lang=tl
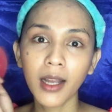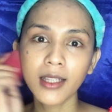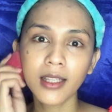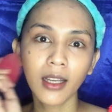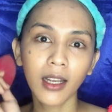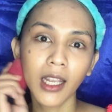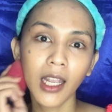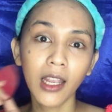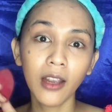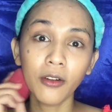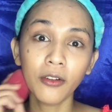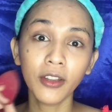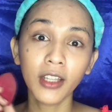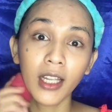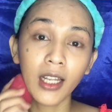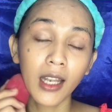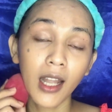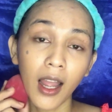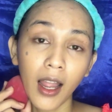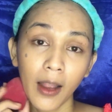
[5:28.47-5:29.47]
Sumasagingon
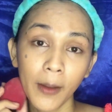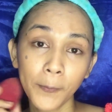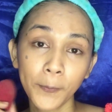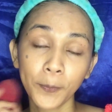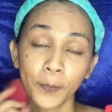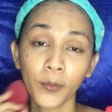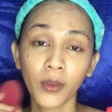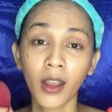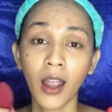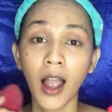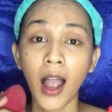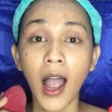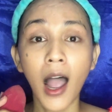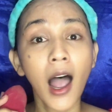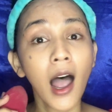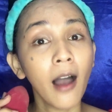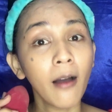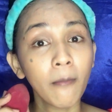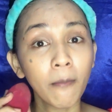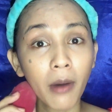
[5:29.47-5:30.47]
nila
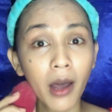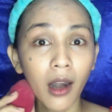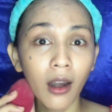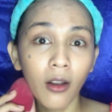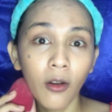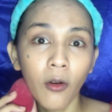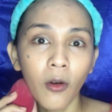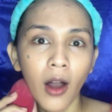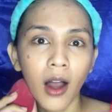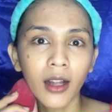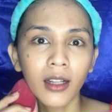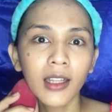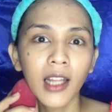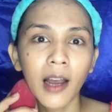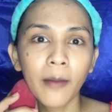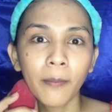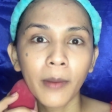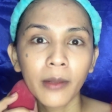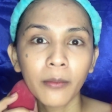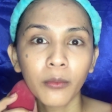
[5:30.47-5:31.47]
ang barko ang
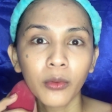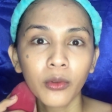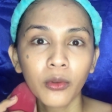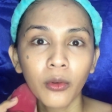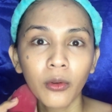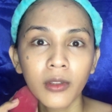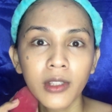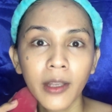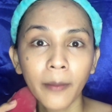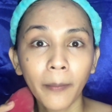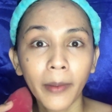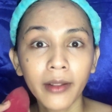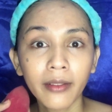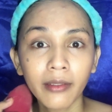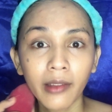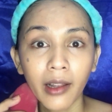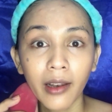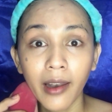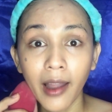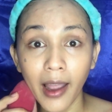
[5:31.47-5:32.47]
dapat mo doon sa
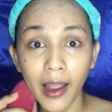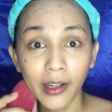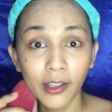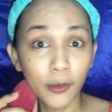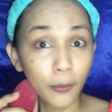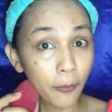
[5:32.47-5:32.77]
pantalan.